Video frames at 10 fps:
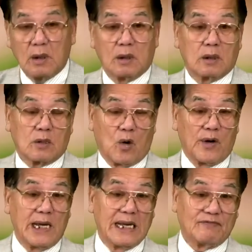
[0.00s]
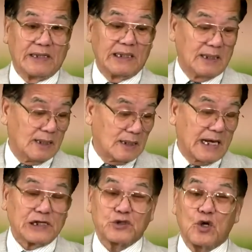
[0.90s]
Cổ hy là vì ngày
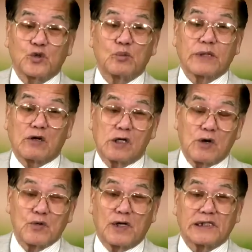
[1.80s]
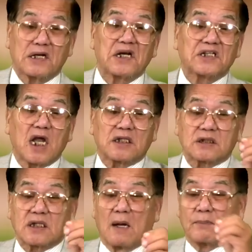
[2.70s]
xưa chúng ta có câu nói rằng thất
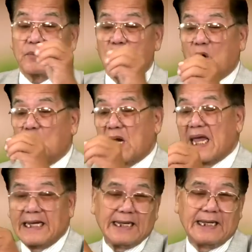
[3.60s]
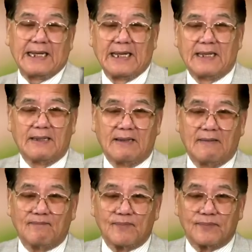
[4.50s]
thập cổ lai hy,
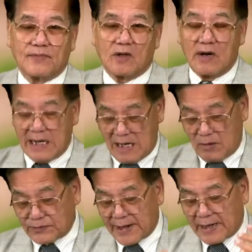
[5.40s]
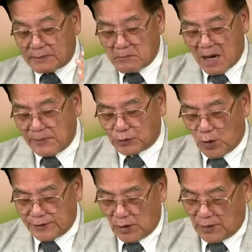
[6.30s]
có nghĩa là ông ta đã 70
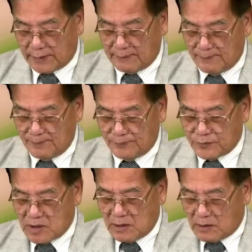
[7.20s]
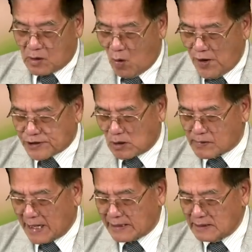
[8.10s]
tuổi rồi. Cổ hy song
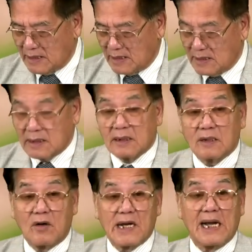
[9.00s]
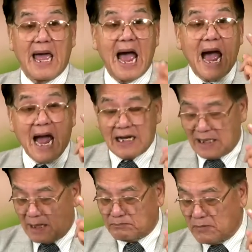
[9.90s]
khánh có nghĩa là 2
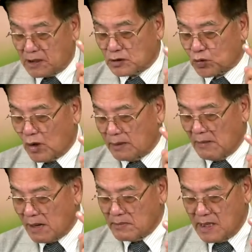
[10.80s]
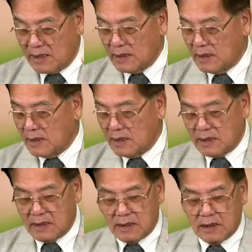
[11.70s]
lần mừng tuổi 70,
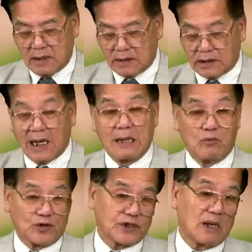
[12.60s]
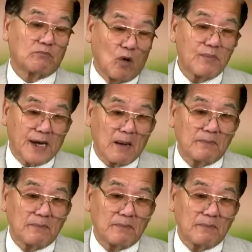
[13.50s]
tức là 140 năm.